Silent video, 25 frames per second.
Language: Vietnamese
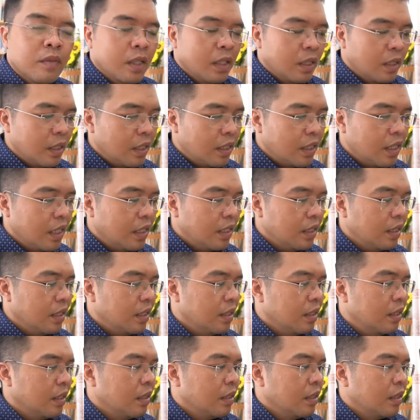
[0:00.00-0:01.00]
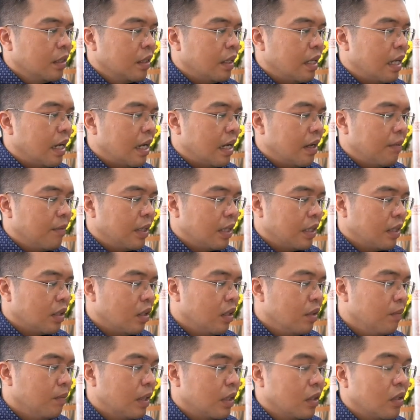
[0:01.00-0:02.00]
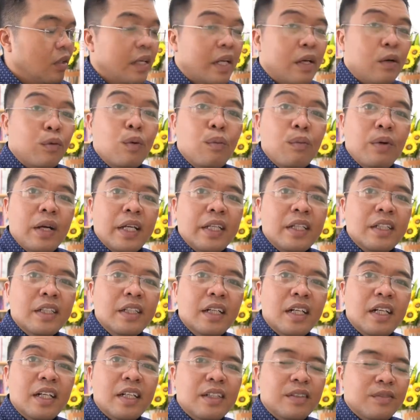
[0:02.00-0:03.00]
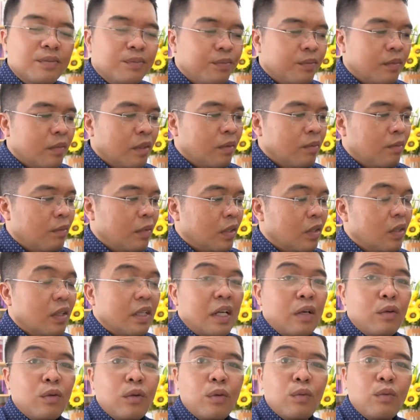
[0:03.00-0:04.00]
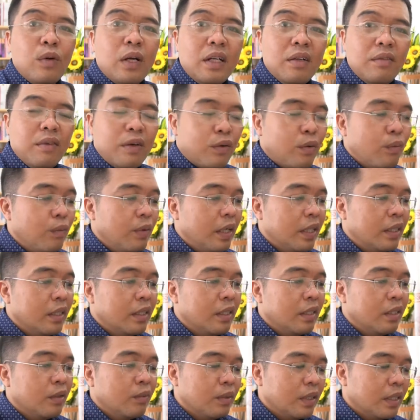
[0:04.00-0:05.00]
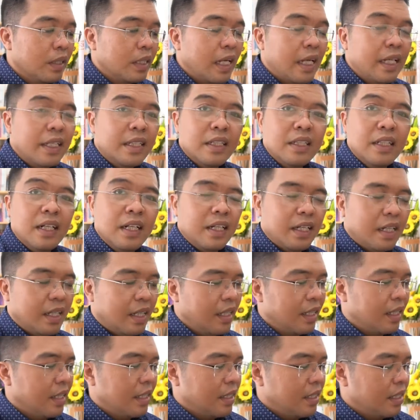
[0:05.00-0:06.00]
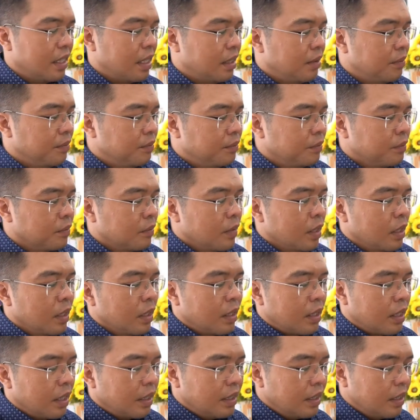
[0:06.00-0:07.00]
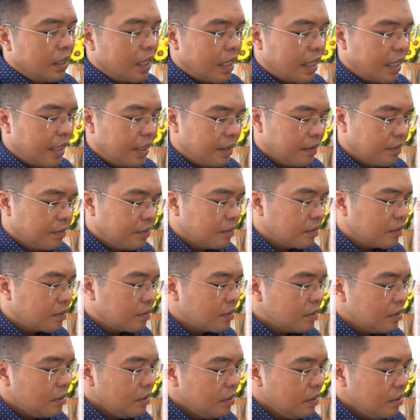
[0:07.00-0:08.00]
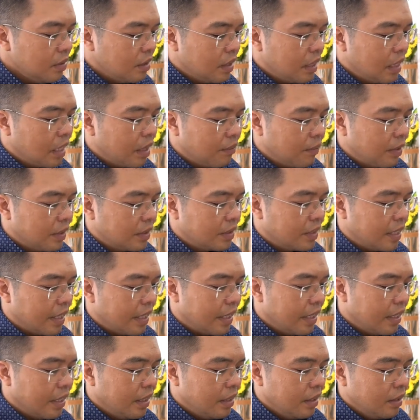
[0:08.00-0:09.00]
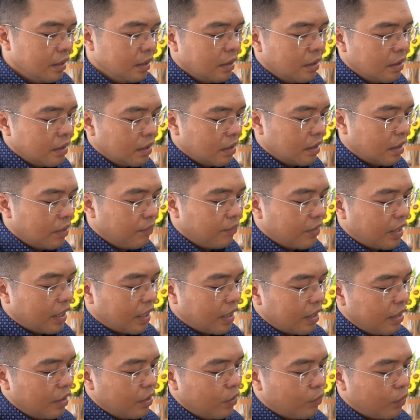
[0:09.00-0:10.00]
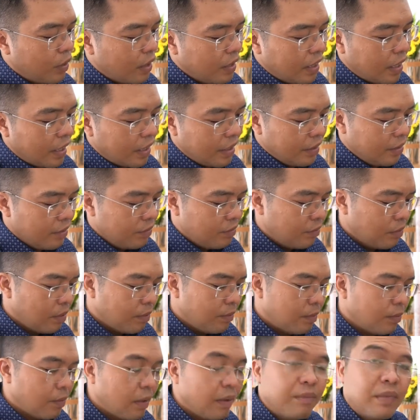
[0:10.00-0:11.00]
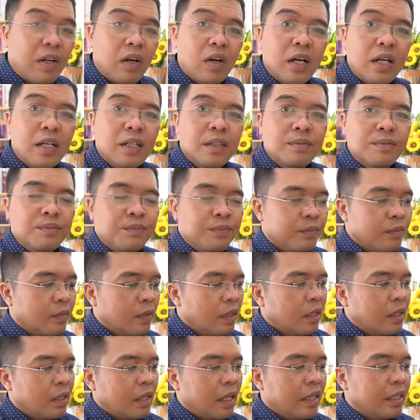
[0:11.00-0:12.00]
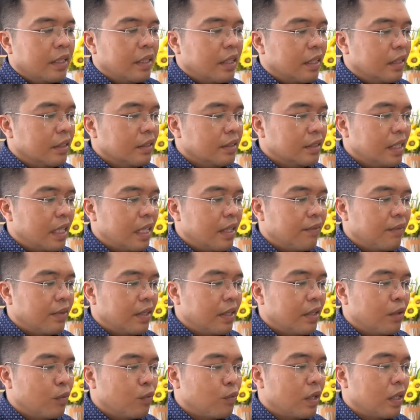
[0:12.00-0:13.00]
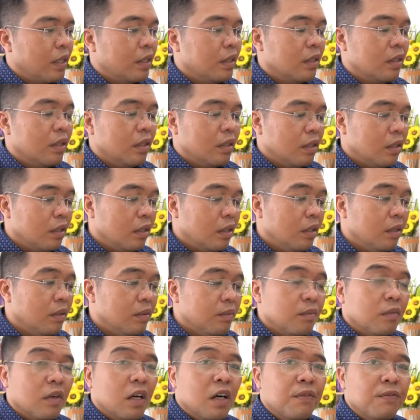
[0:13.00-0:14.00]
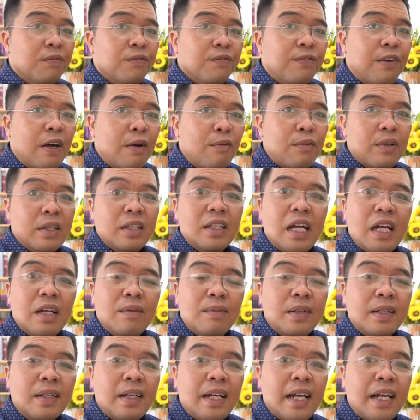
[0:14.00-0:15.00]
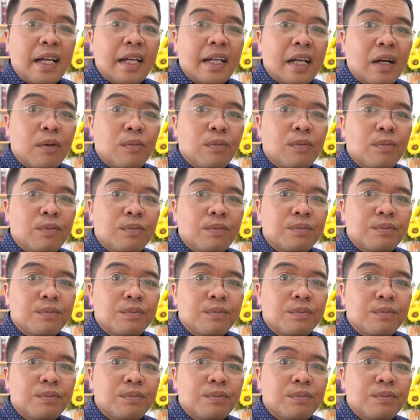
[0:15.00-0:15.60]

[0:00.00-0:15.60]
Thứ nhất là mình coi mình có đeo đúng hay chưa, mình có đeo dòng quấn vào đúng hay chưa, đúng tư thế chưa ha cả nhà. Cái thứ hai là mình sẽ nắm chặt cái dòng quấn lại và mình bấm đo để thử xem cái dòng quấn nó có bơm phòng cái tay mình ra hay không